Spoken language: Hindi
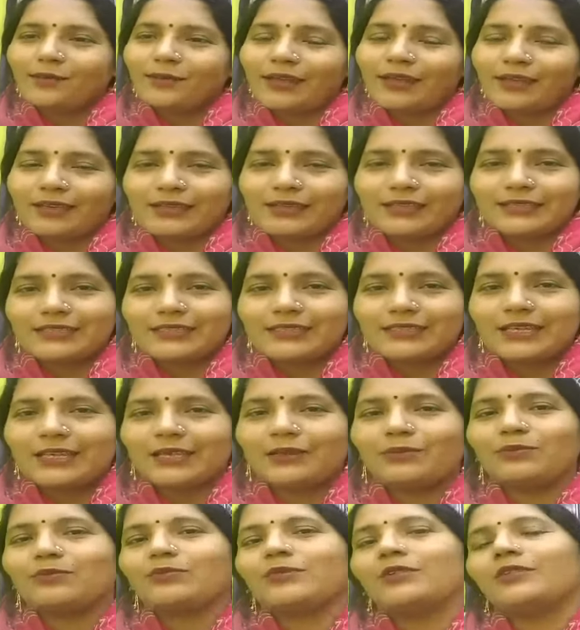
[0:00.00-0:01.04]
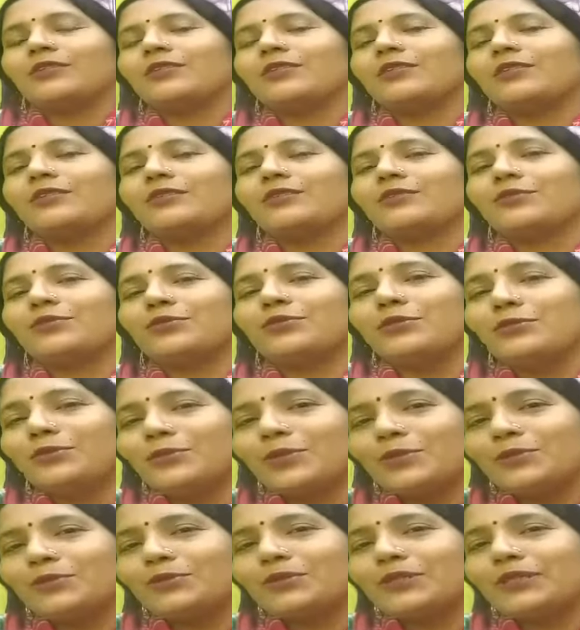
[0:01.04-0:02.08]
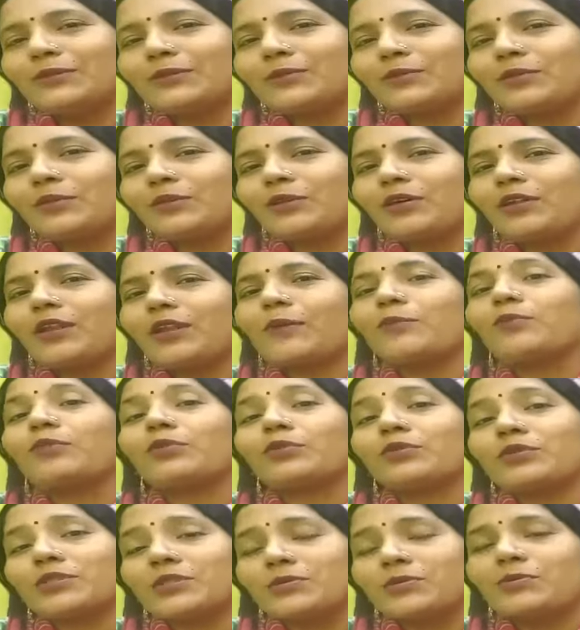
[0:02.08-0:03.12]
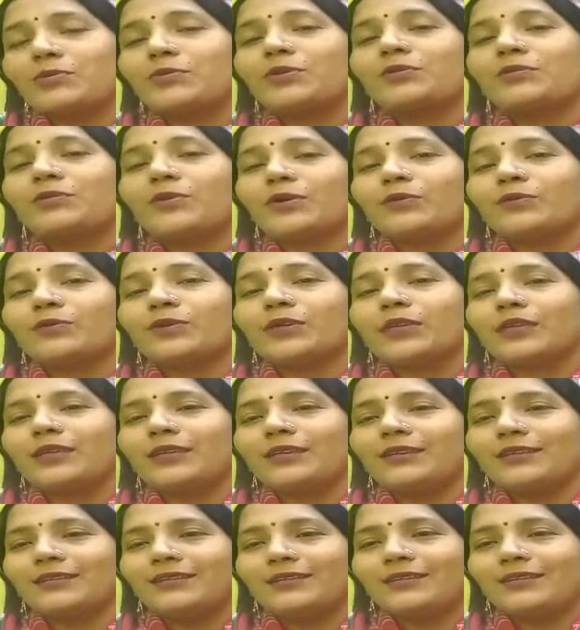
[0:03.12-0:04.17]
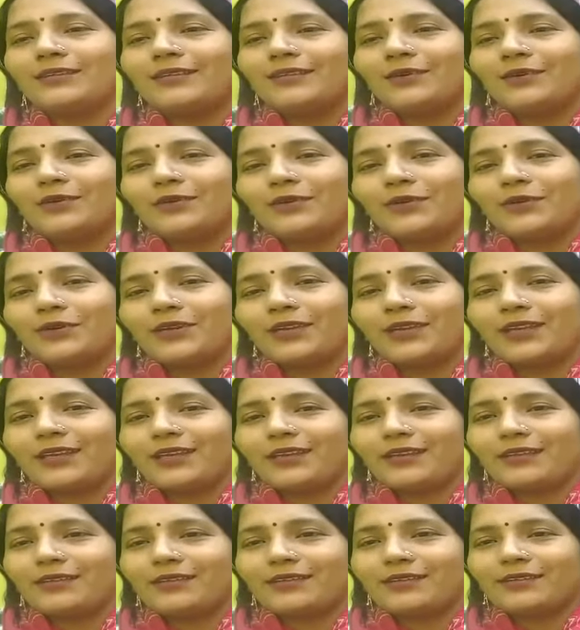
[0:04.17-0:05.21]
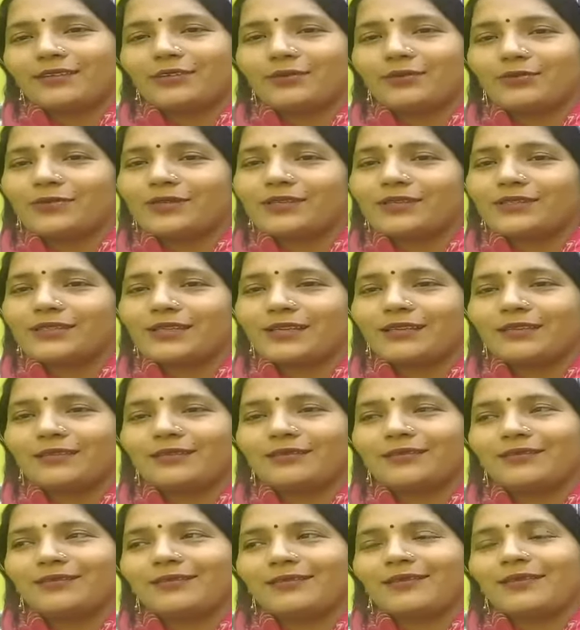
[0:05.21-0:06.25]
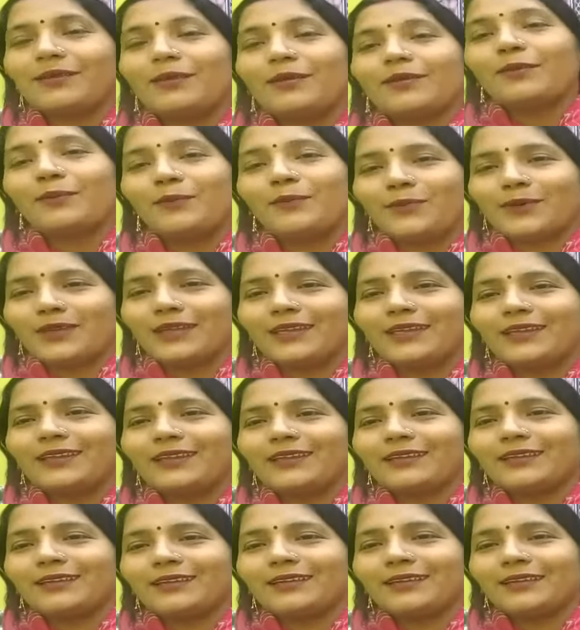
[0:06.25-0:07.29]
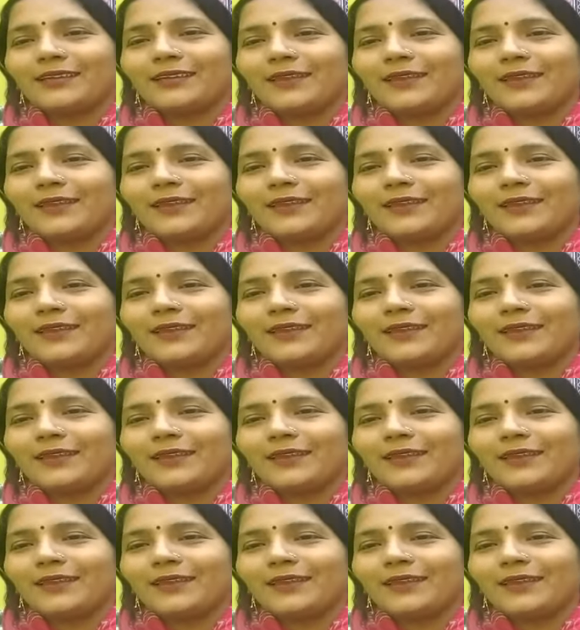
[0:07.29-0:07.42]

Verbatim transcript: मैं नेक्स्ट टाइम खुद मिलूँगी भी और आप लोगों से भी मिलवाऊँगी ओके तो मेरे साथ बने रहिए